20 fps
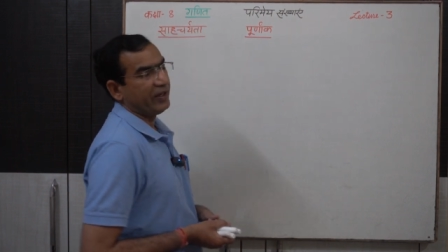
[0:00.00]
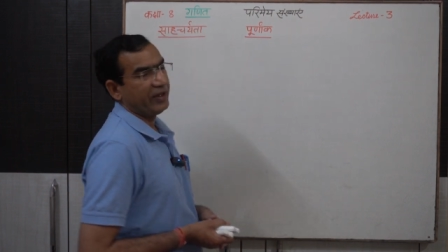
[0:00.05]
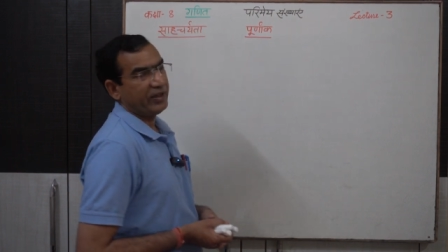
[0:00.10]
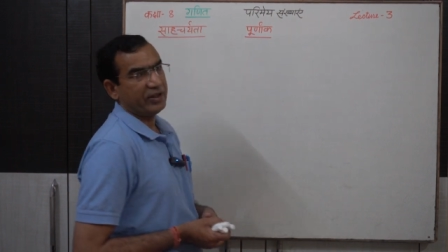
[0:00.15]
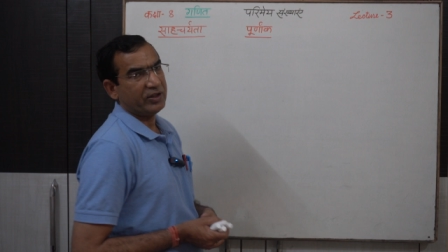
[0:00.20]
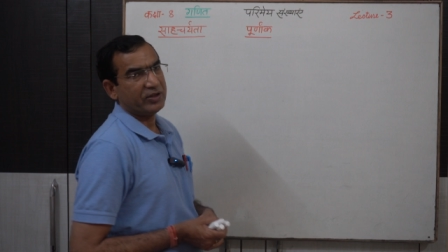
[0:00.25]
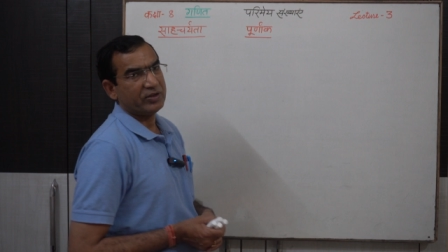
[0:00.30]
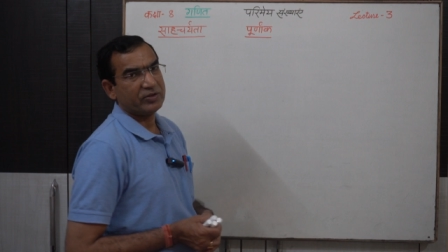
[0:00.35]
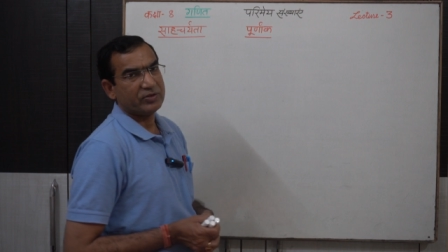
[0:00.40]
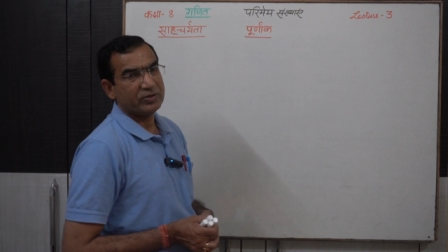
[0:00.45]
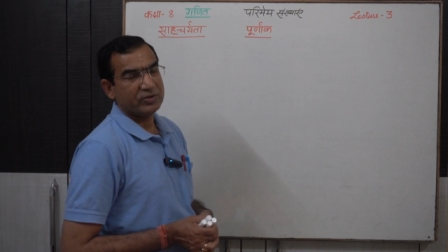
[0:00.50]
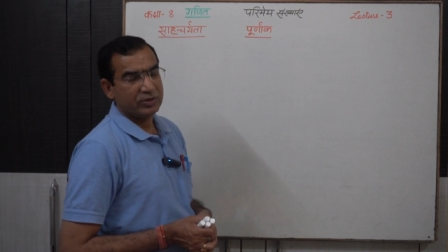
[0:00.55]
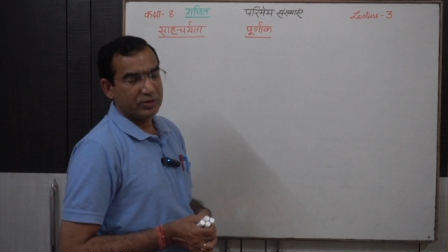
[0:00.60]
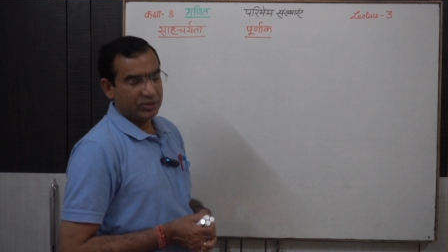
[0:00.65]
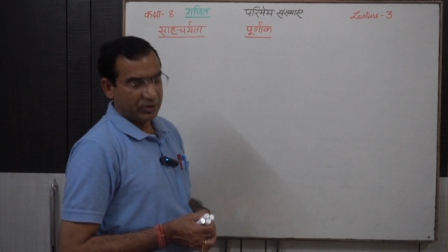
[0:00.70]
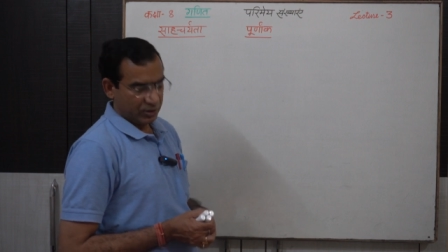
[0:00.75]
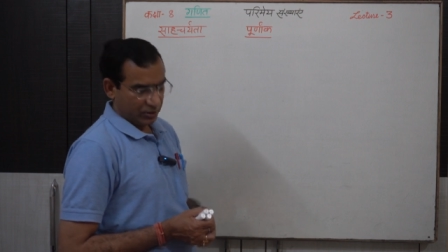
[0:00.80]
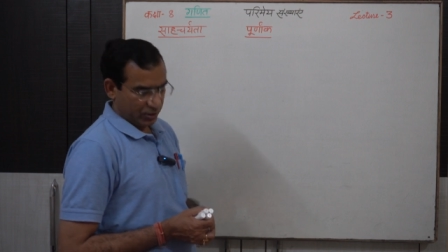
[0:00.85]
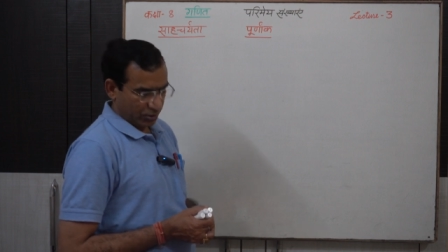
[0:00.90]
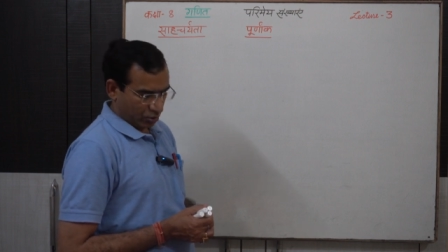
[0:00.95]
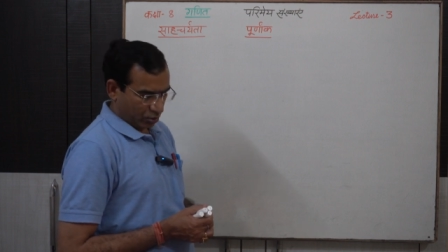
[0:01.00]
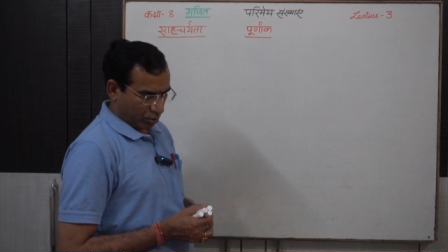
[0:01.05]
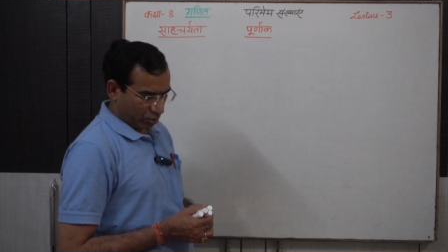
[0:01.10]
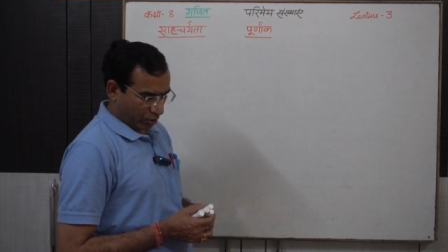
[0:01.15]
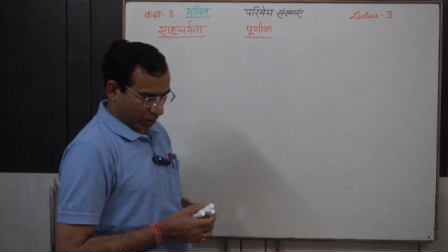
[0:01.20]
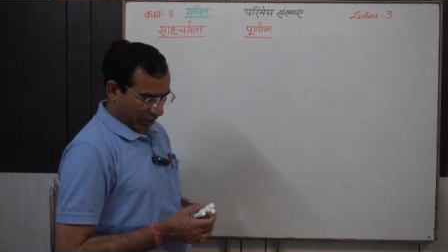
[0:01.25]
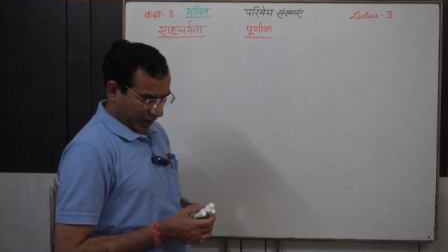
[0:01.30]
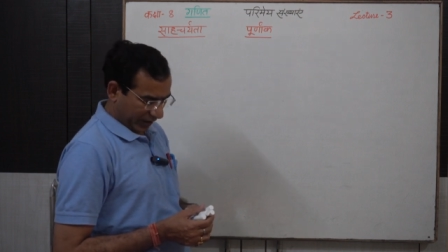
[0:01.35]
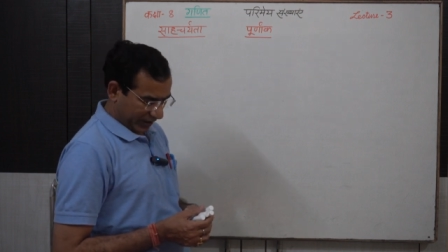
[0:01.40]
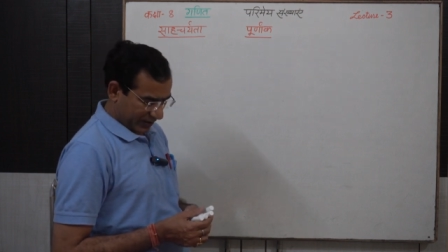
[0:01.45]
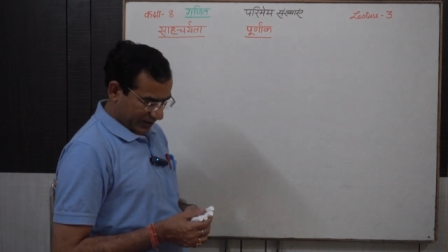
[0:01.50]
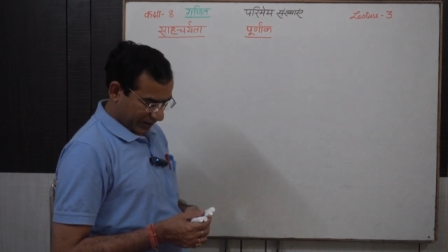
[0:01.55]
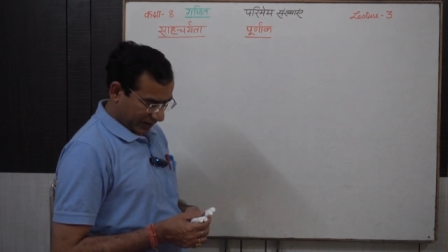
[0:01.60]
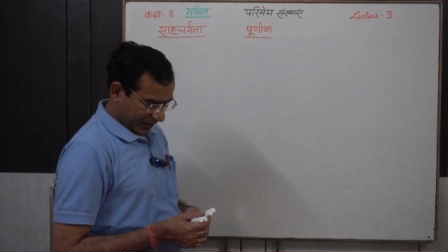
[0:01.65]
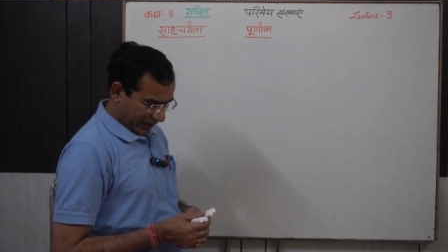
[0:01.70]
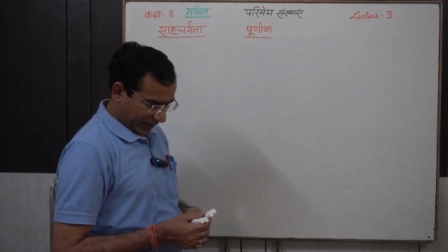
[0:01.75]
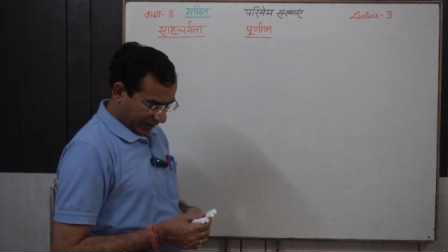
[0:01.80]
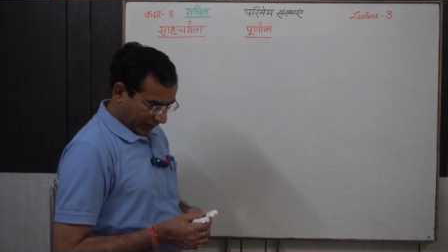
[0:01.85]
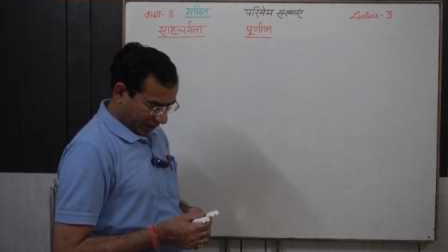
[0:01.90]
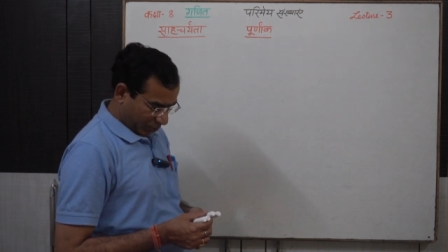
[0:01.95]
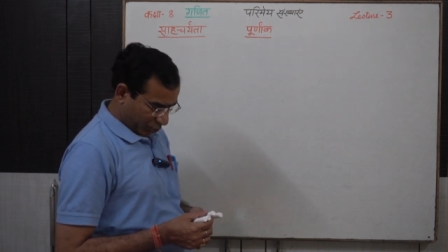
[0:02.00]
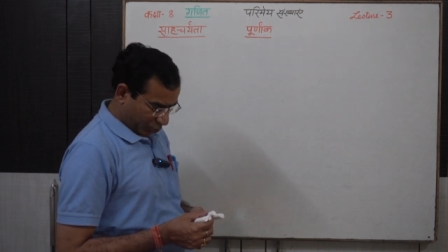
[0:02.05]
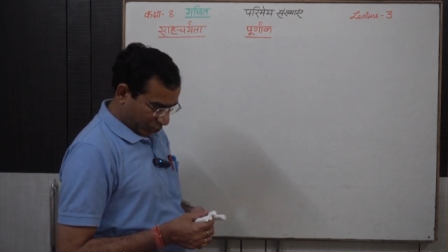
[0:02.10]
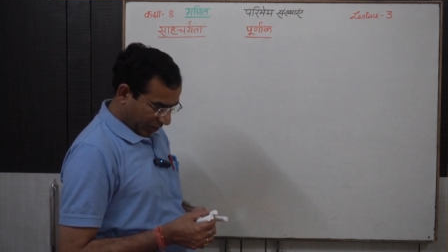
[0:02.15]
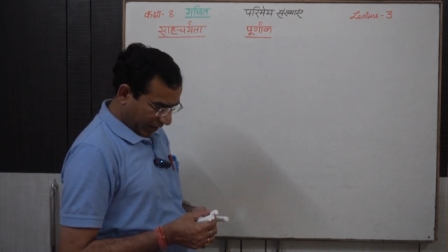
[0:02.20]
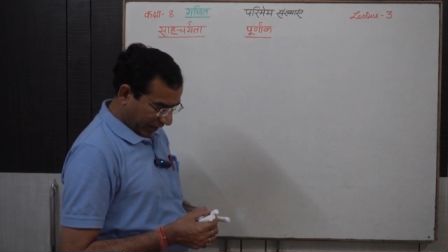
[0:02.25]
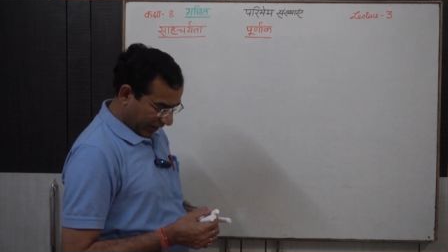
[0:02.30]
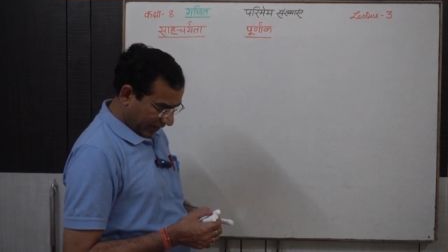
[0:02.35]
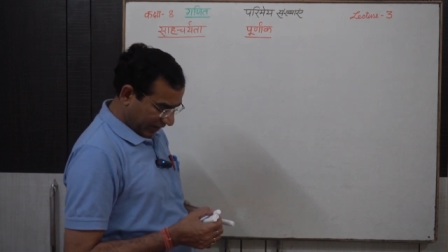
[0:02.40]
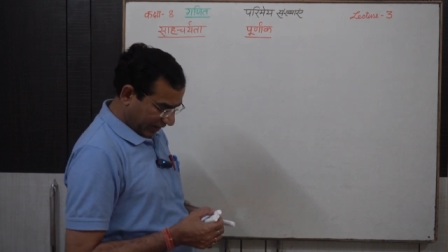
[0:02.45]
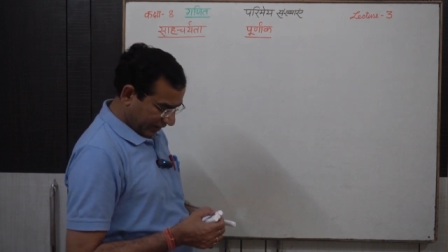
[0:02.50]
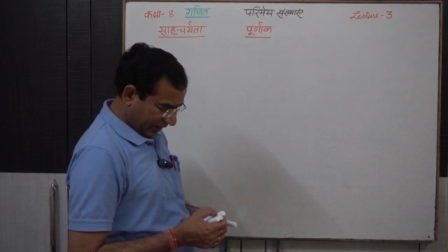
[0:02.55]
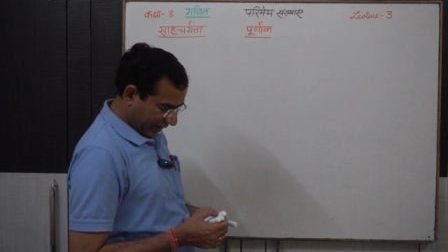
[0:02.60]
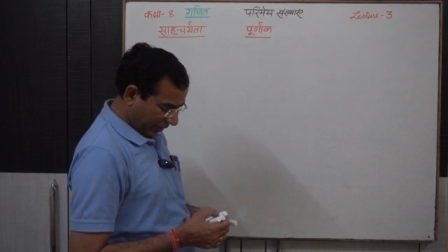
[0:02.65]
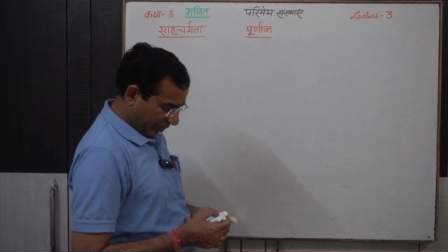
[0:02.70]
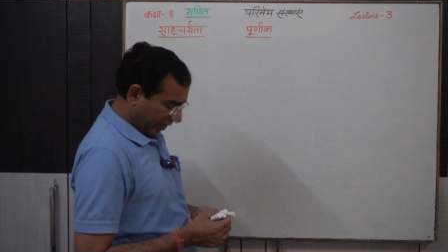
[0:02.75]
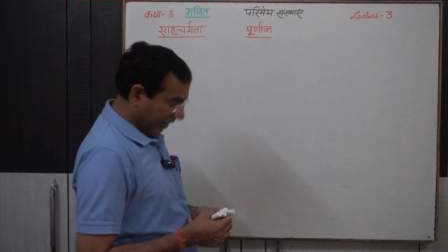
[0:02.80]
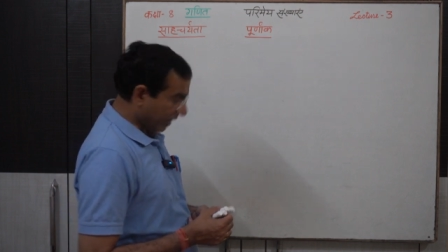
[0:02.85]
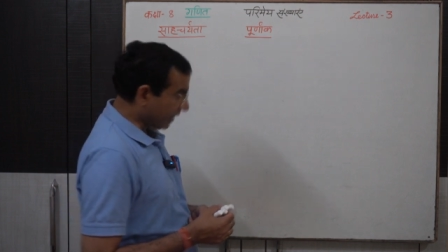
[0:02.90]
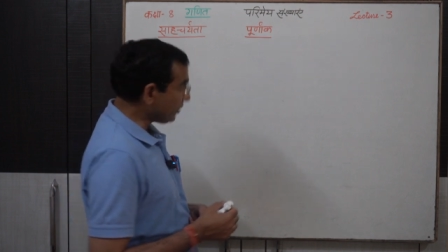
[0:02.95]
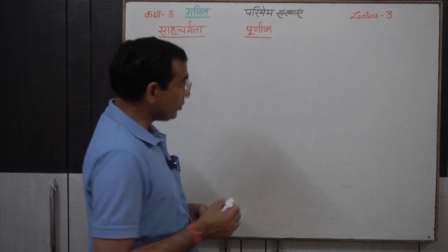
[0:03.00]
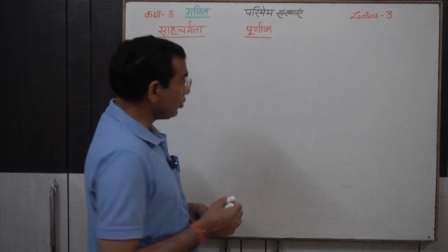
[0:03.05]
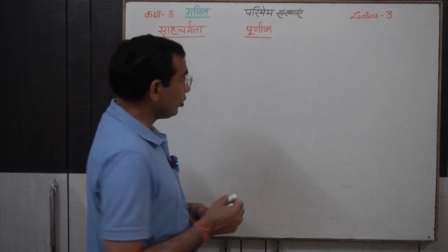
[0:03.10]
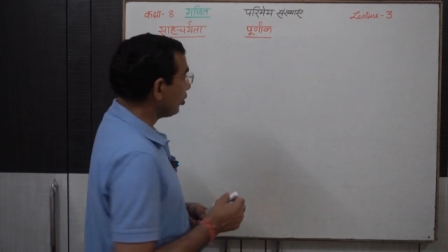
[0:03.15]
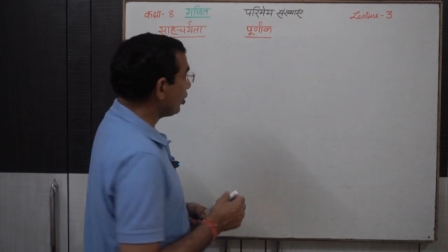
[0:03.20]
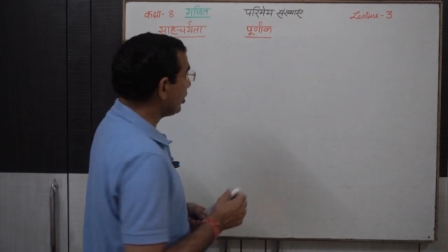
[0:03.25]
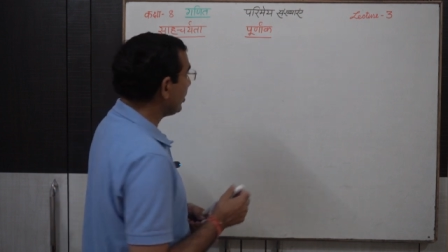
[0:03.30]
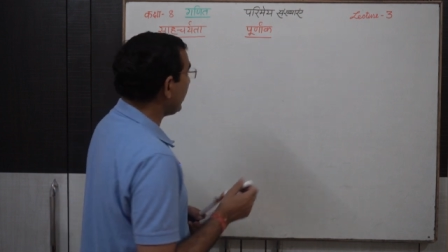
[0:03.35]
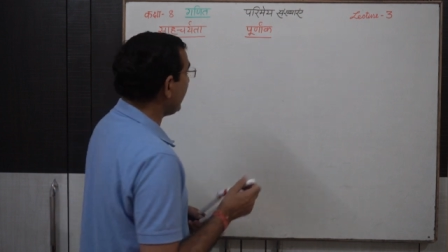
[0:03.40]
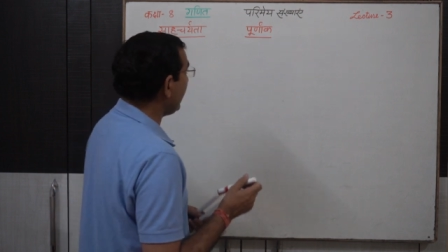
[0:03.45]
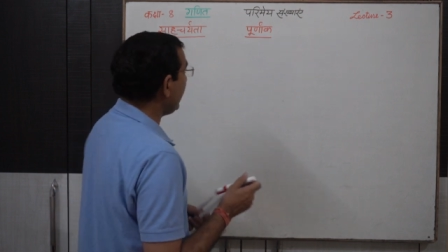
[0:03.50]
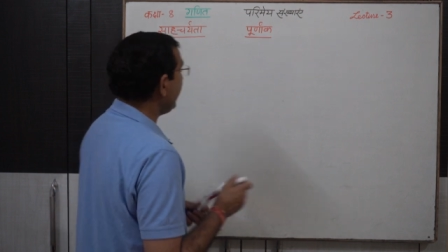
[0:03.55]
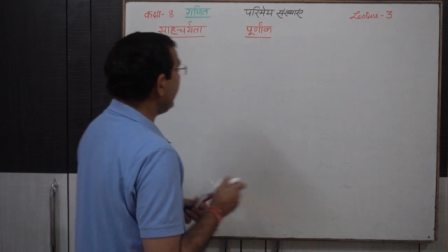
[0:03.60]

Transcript: है तो ऐसे ही हम उदाहरण लेते हैं पहले योग के